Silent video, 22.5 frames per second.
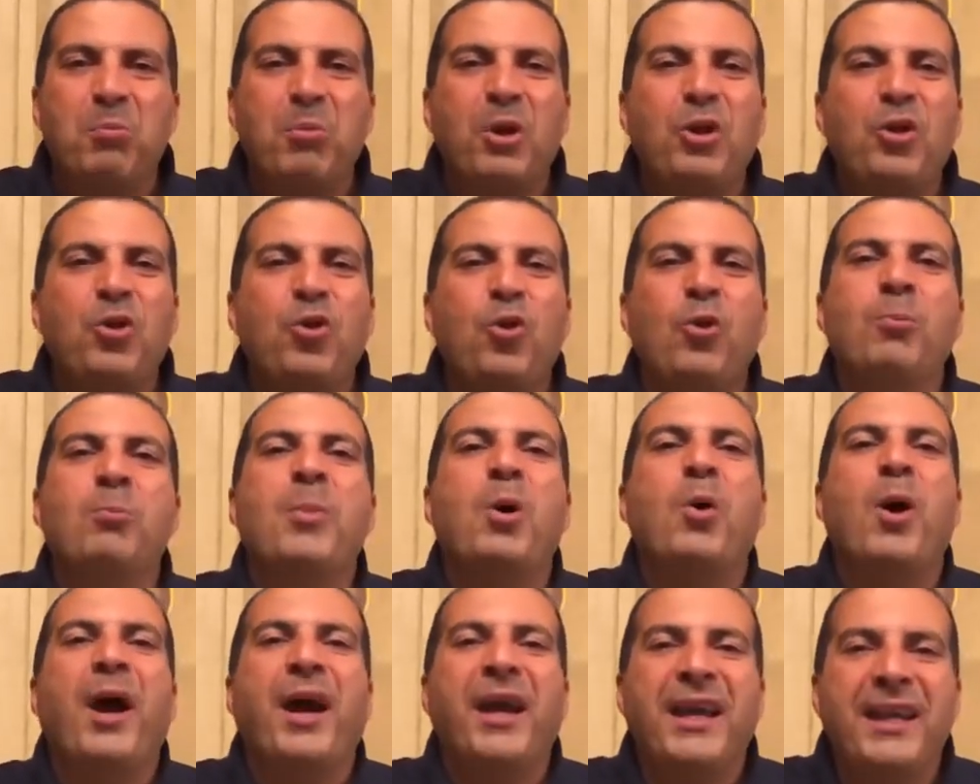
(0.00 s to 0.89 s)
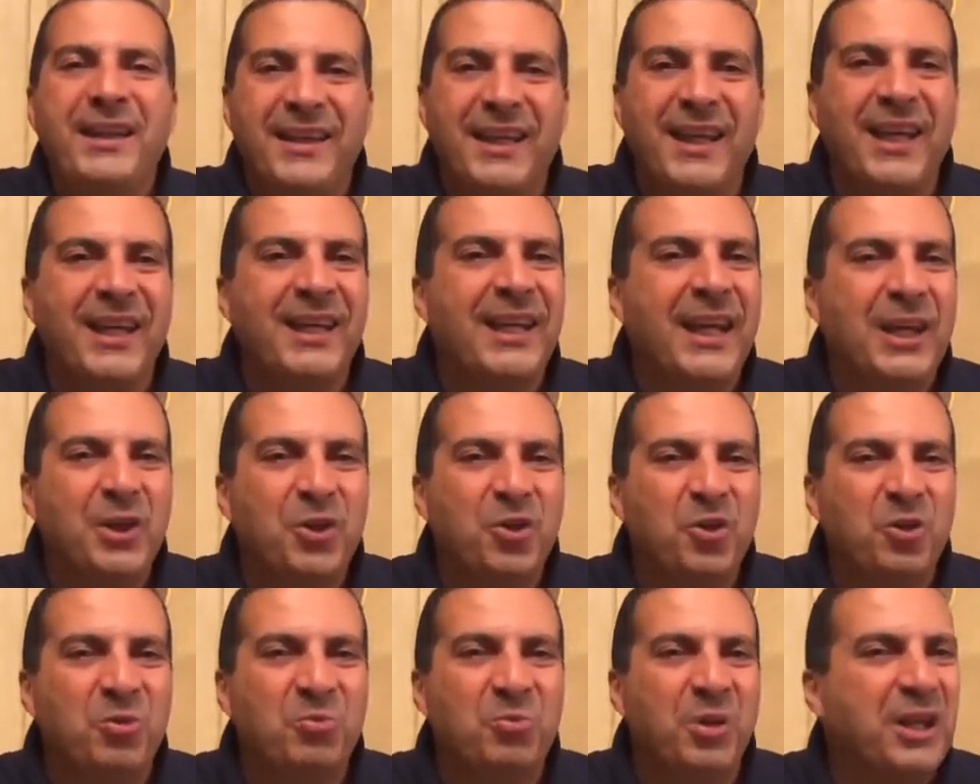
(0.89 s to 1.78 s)
من يوم ما وعيتي الى
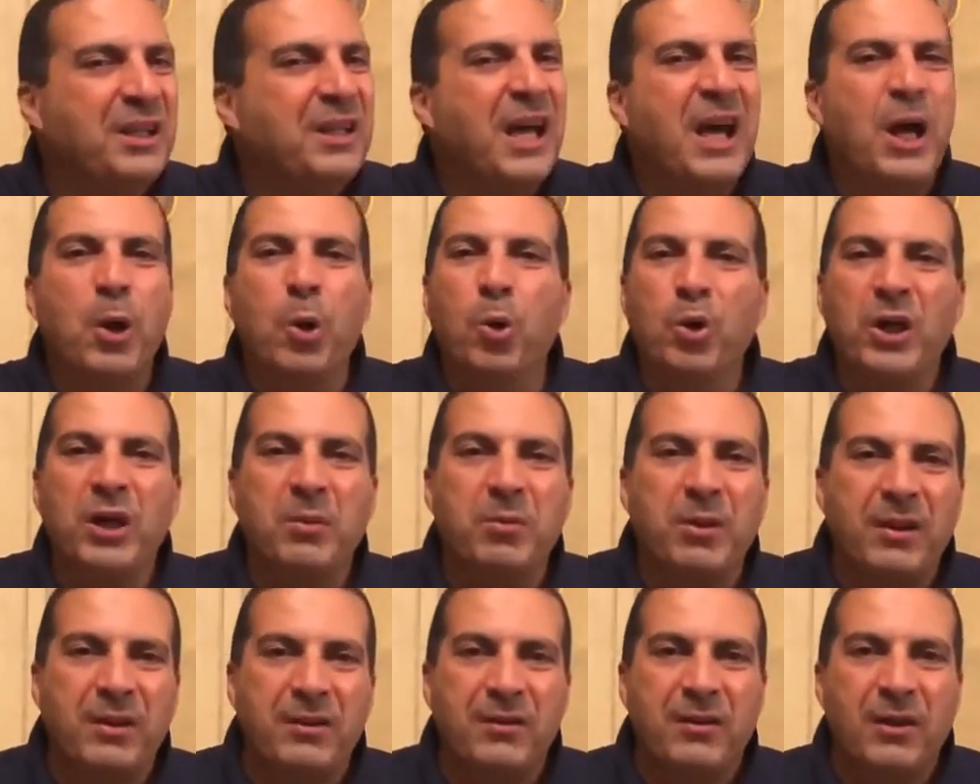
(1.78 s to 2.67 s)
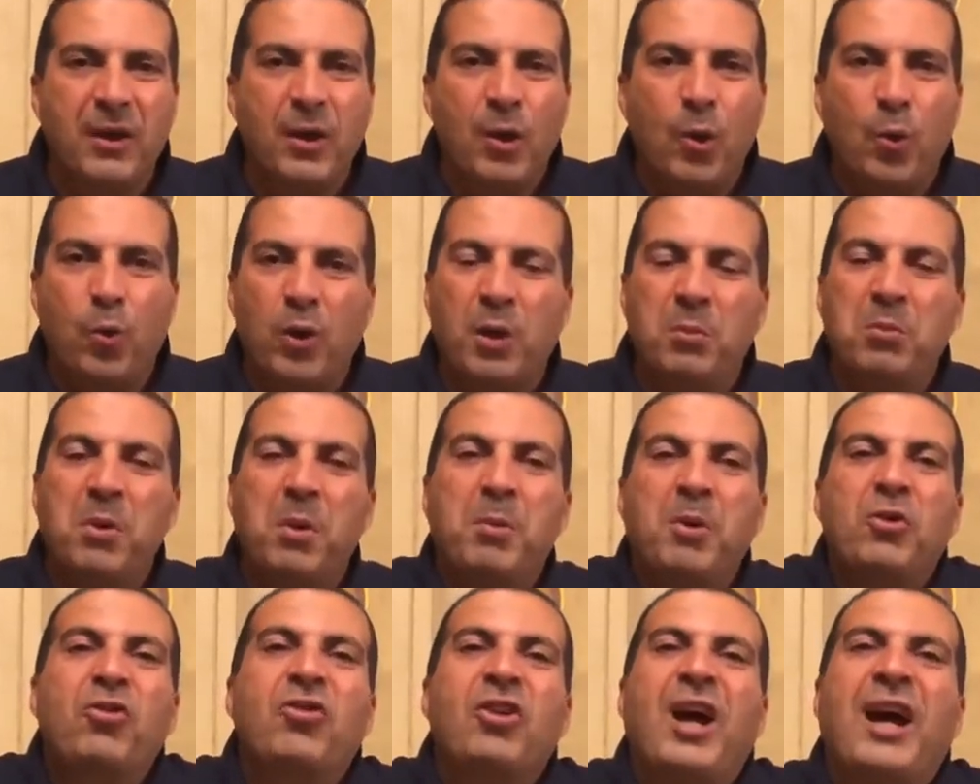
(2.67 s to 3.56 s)
اليوم انها اجيبت ولما
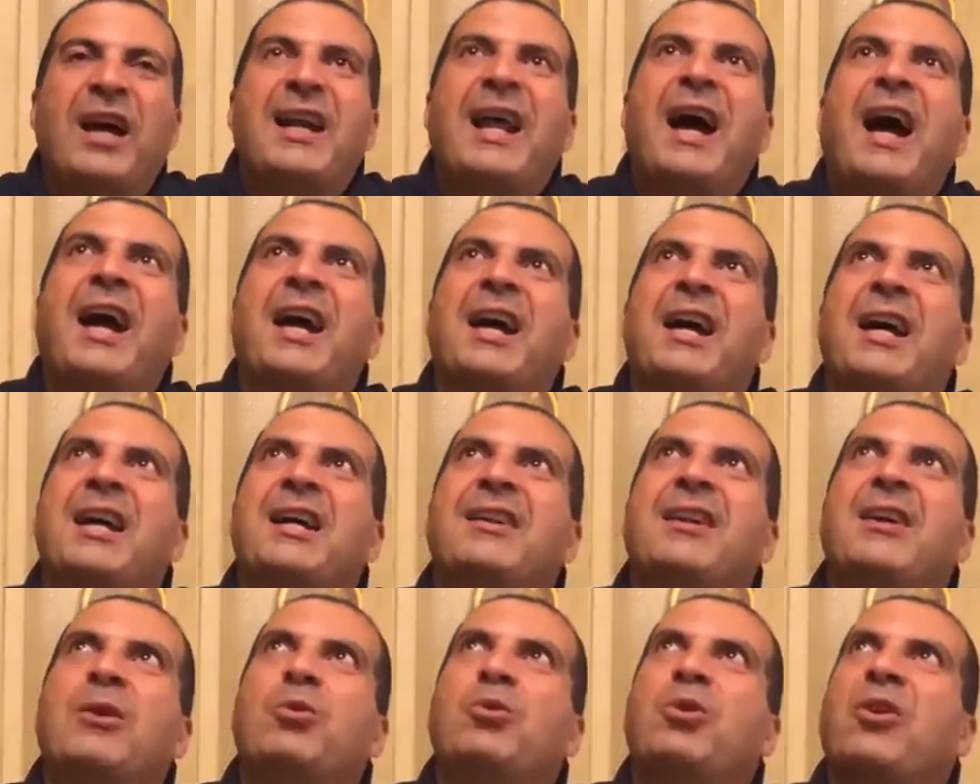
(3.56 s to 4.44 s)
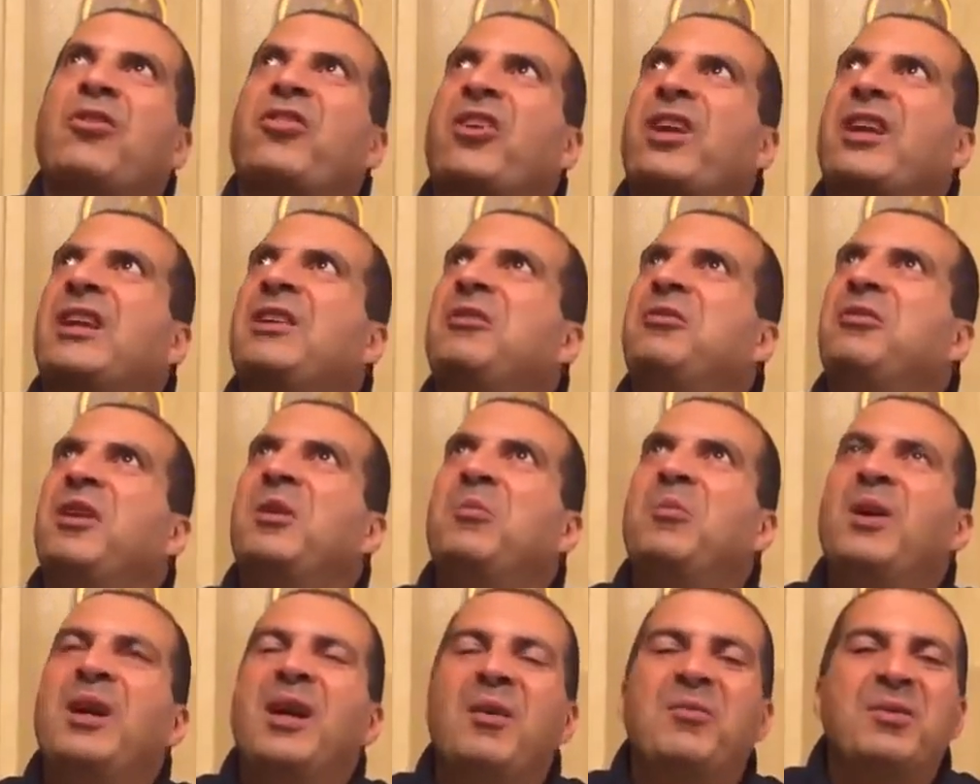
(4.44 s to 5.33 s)
ابص على حياتي و90%
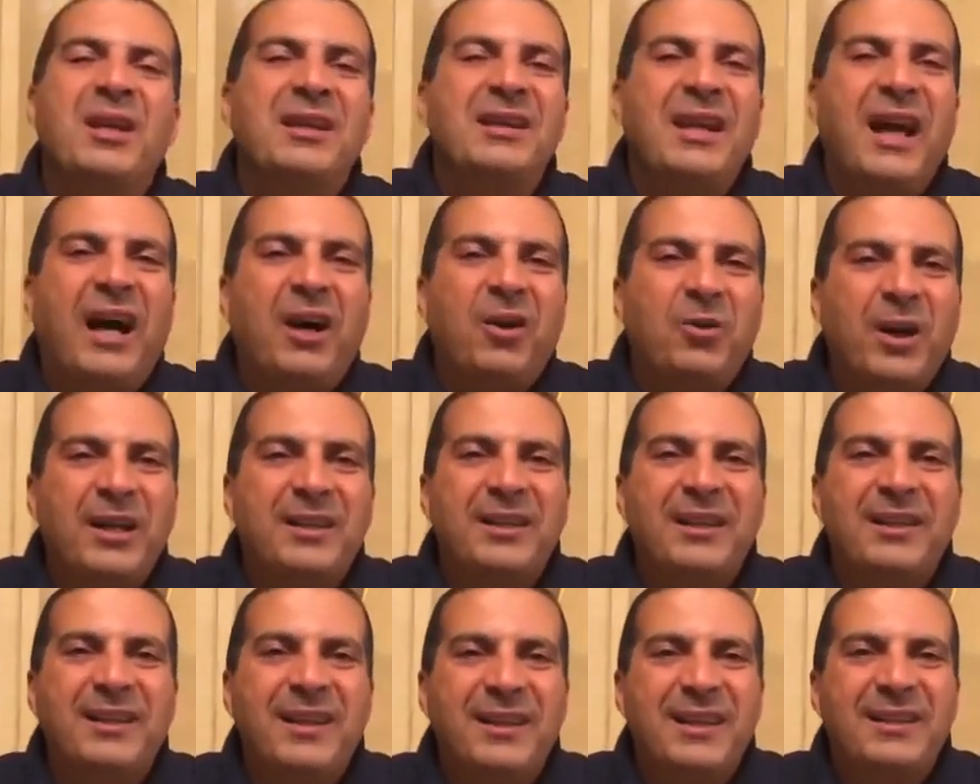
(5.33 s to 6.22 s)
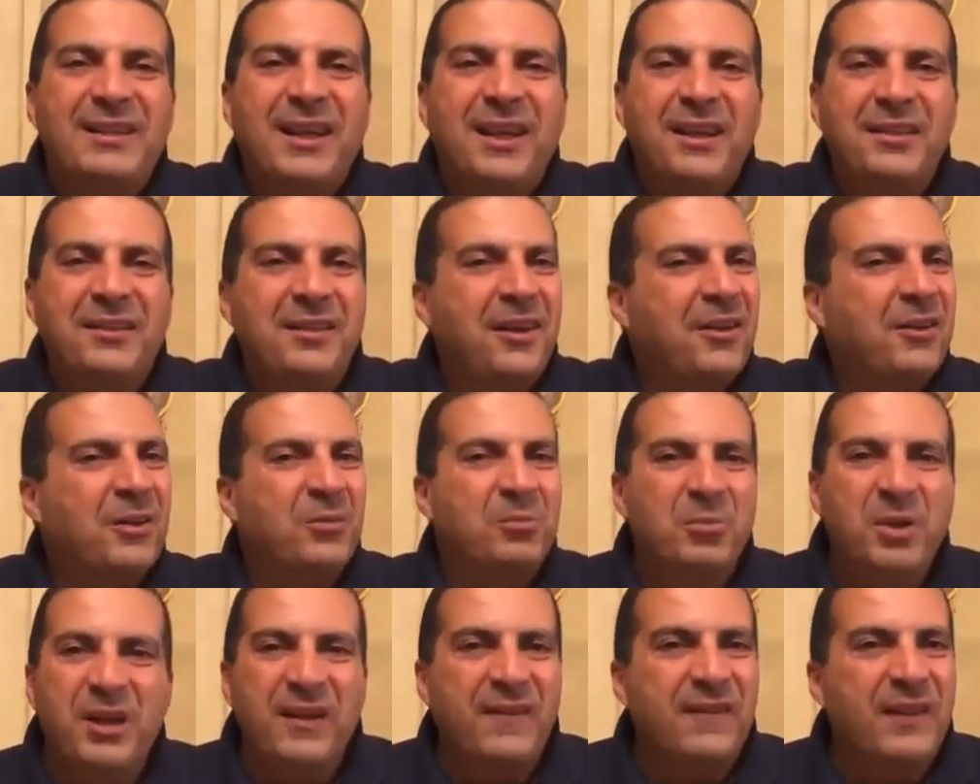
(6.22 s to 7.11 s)
من الدعوات اللي انا دعيتها
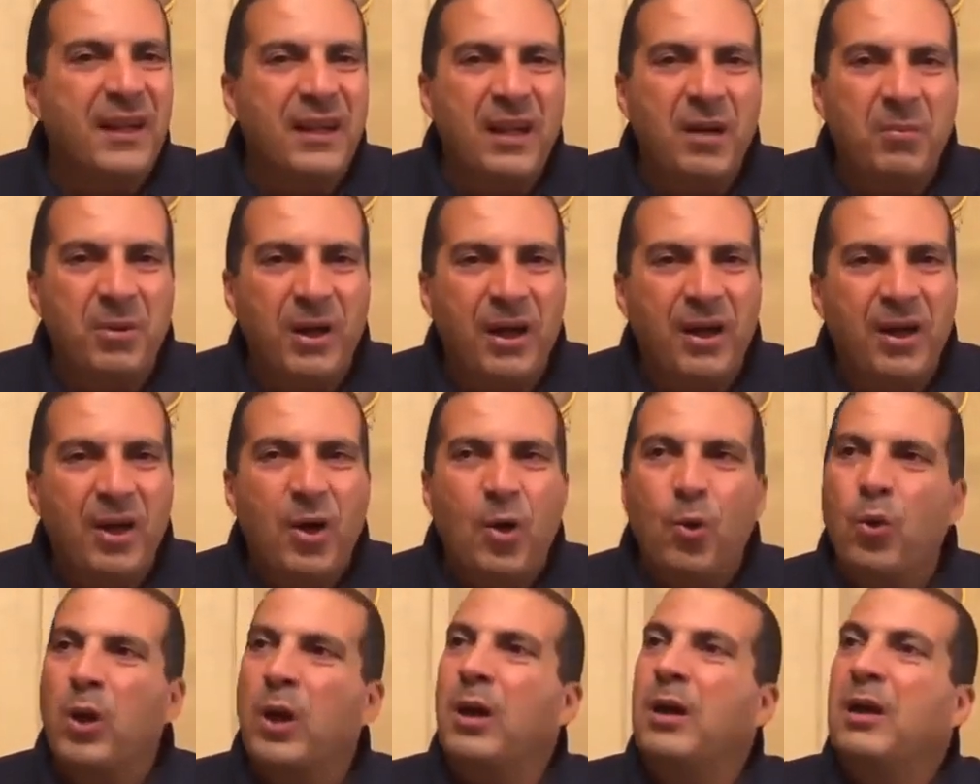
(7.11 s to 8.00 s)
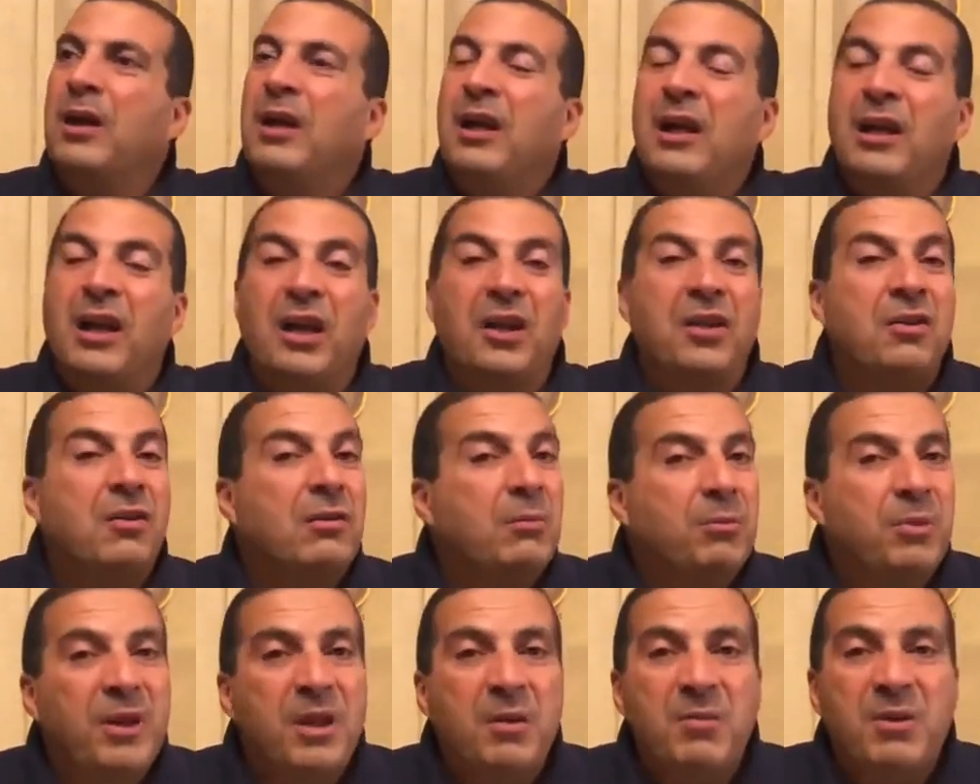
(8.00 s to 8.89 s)
ربنا استجابها ولا لان
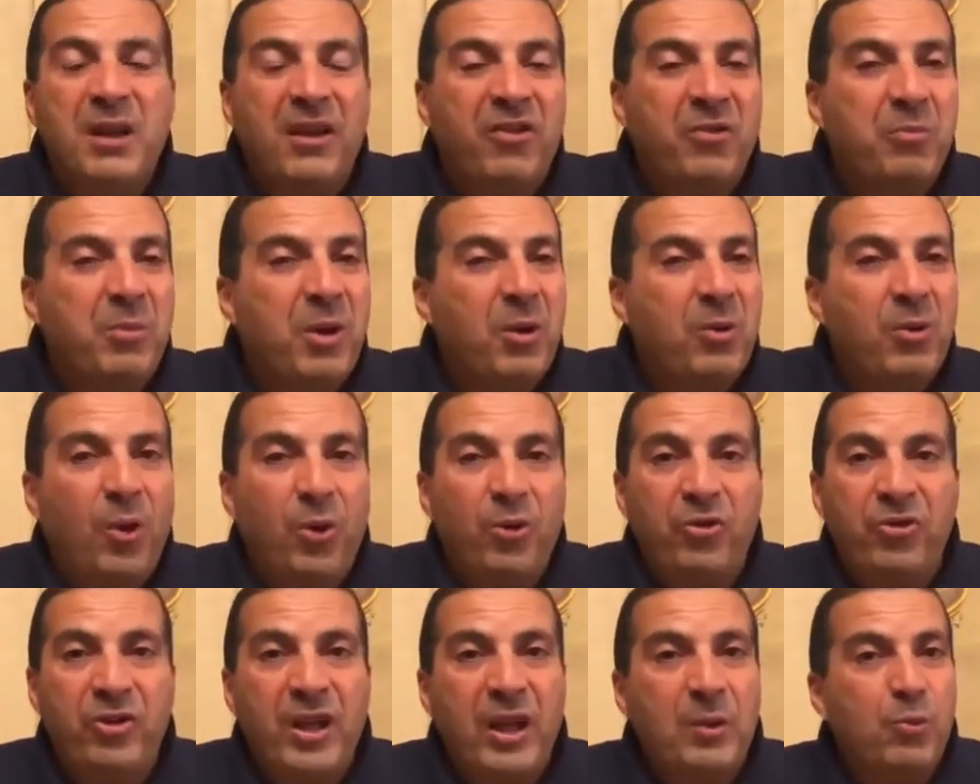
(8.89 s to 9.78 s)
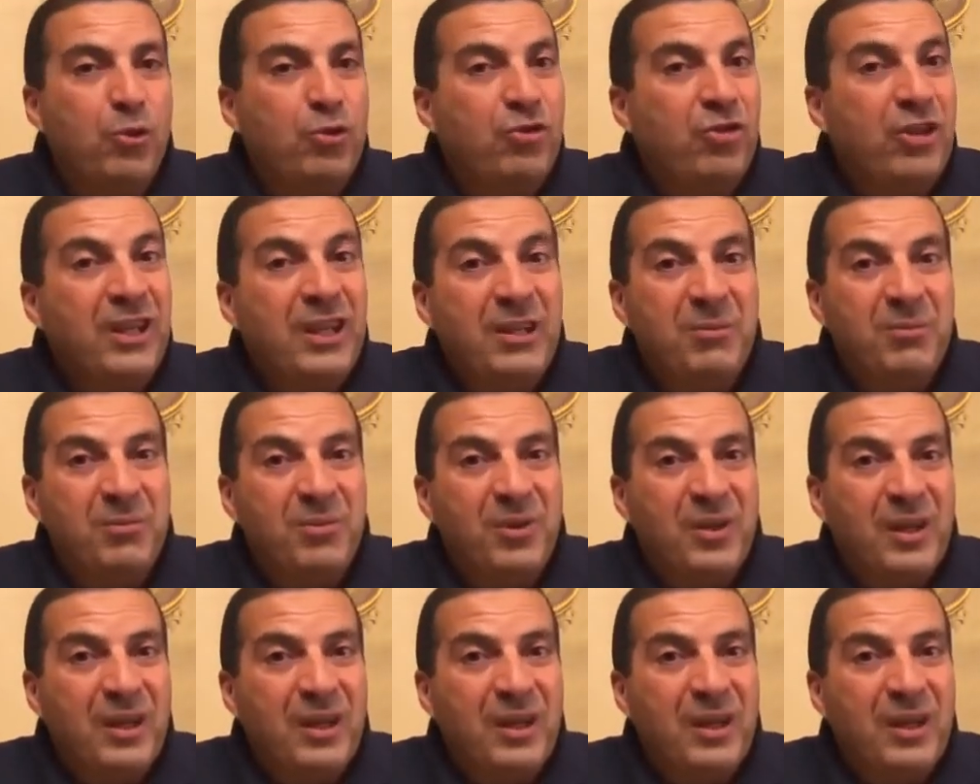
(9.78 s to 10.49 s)
ربنا من اسمائه الحسنى المجيب